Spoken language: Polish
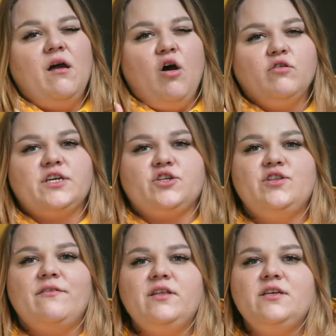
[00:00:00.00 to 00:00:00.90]
Chociaż
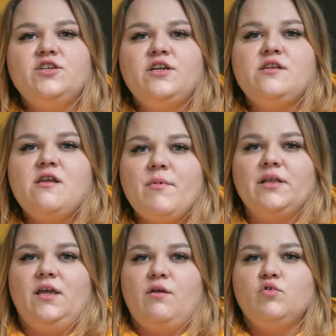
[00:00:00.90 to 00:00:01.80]
nawet jeżeli nie ma
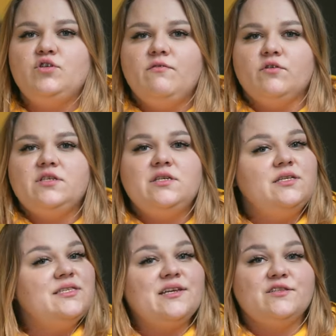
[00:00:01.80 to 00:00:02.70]
takiej możliwości,
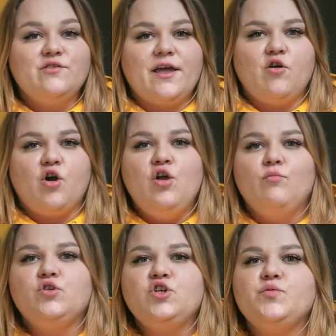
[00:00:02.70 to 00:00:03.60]
nic straconego.
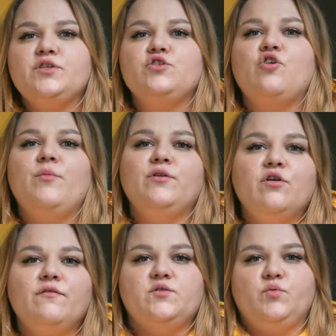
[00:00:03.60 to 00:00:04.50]
Możesz przecież
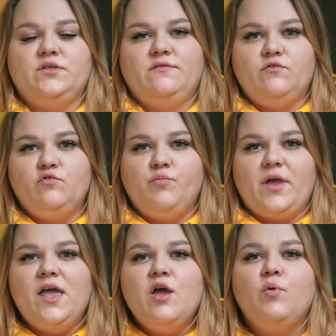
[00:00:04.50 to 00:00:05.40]
komentować posty w grupie,
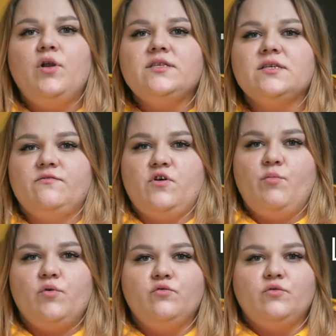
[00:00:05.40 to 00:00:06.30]
polecać swoje
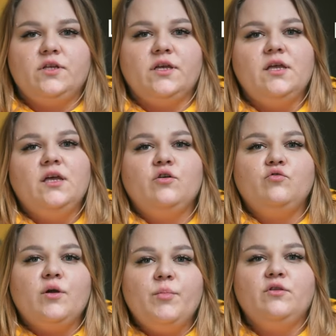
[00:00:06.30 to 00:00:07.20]
produkty,
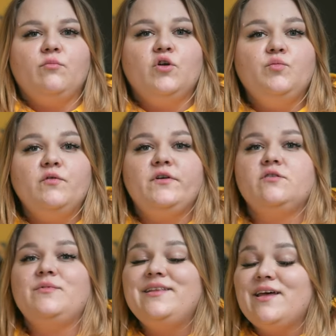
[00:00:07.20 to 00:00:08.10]
które będą odpowiedzią
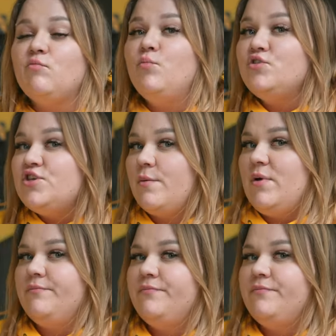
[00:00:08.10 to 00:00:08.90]
na daną potrzebę.